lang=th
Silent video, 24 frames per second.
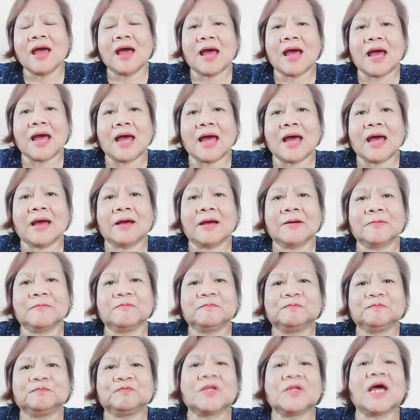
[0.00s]
อ่า
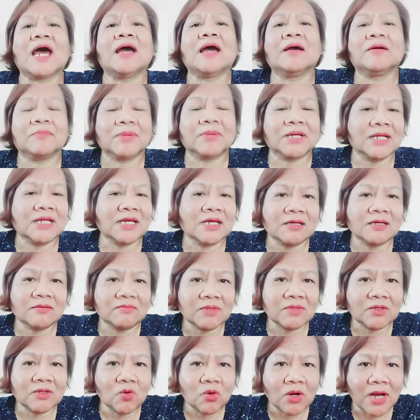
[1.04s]
นะไม่ได้
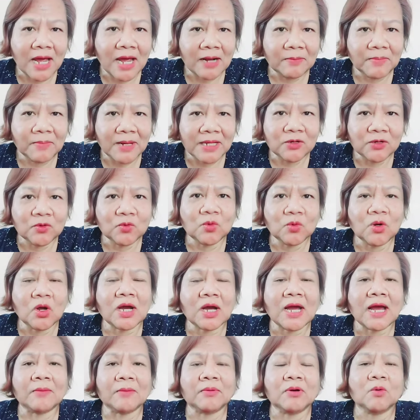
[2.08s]
มีโอกาสไปดูหรอก
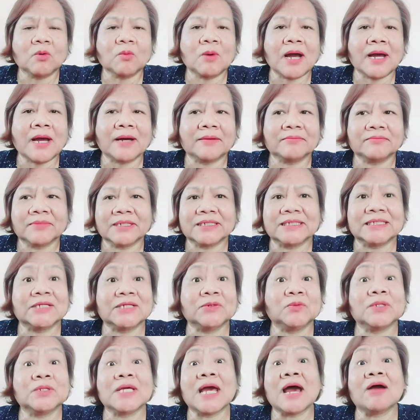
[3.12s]
ค่ะ เพราะว่ามันคิ
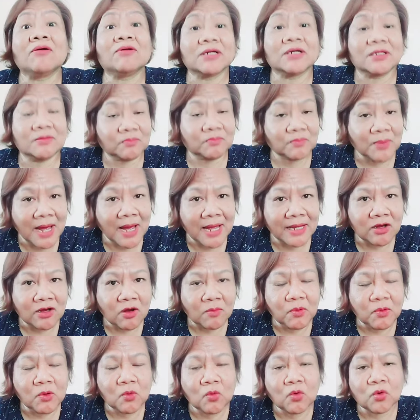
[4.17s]
วยาวเกินไปขอบ
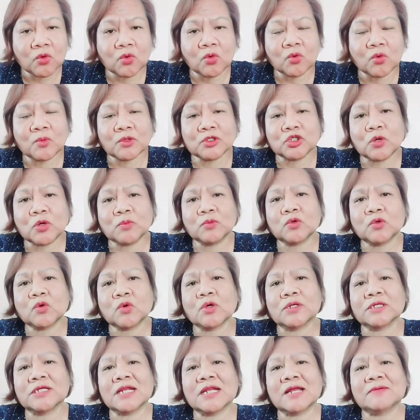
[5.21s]
คุณคุณผู้ชมทุกค
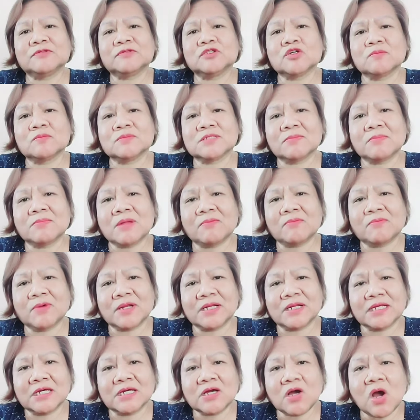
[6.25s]
นที่รับชมสำหรับวัน
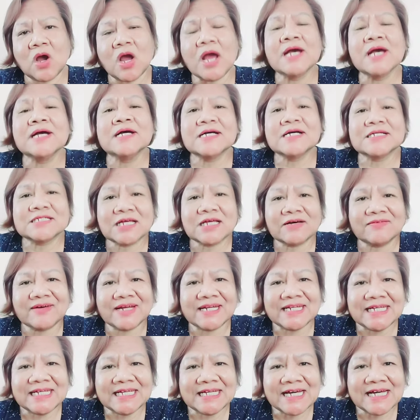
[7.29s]
นี้ก็สวัส
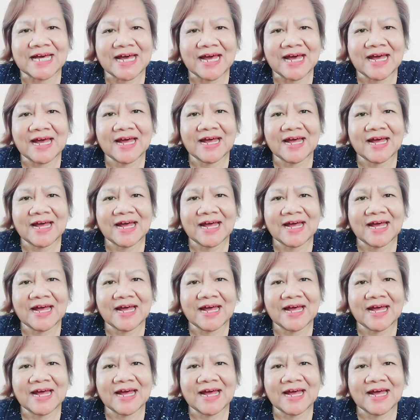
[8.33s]
ดีค่ะ